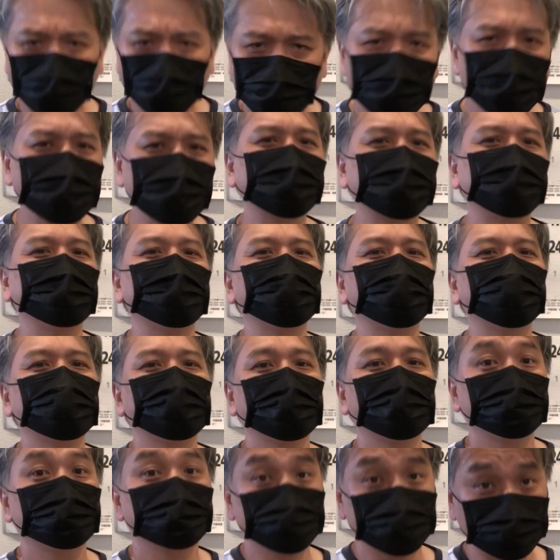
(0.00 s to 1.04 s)
どうやってね、
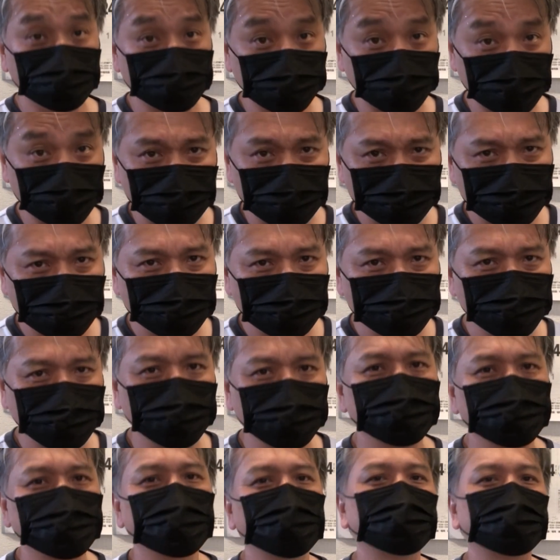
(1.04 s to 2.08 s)
私油見
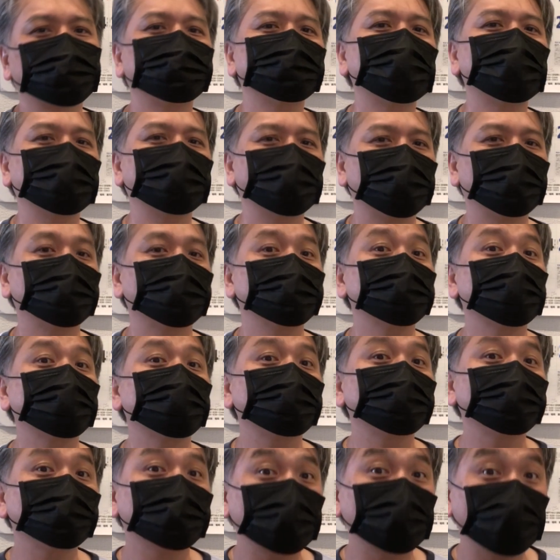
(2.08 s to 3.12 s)
長男が普段ね、お
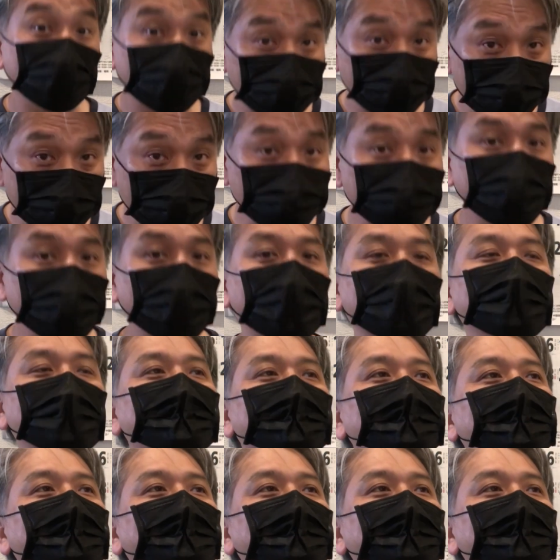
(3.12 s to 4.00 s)
酒を買っているか、